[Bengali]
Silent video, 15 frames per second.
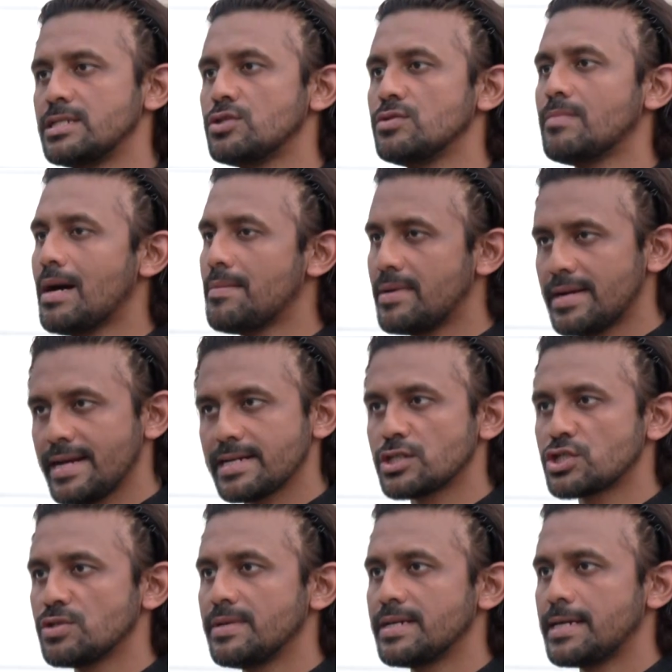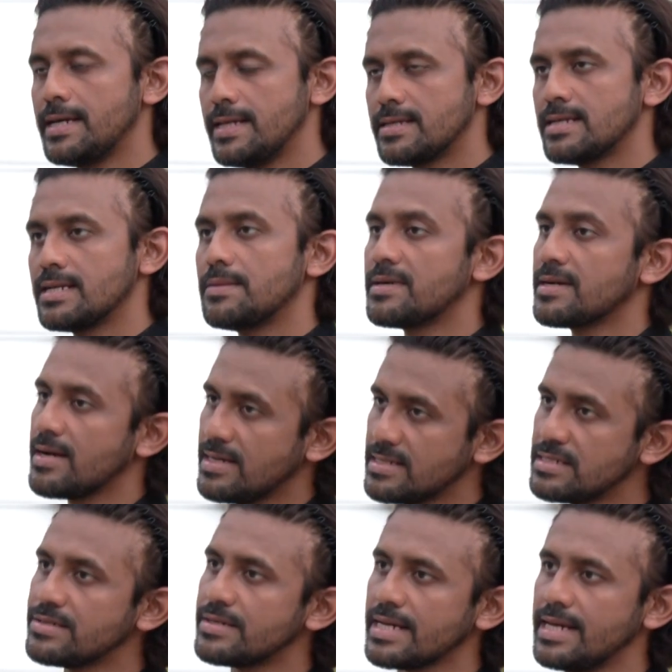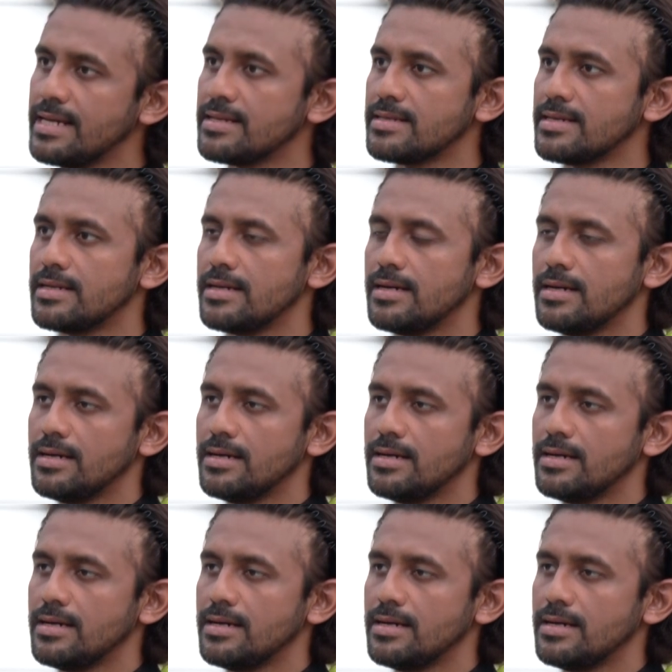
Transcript: যেহেতু মামার একটা সময় খেলতেন আমার কাজিনরা খেলতেন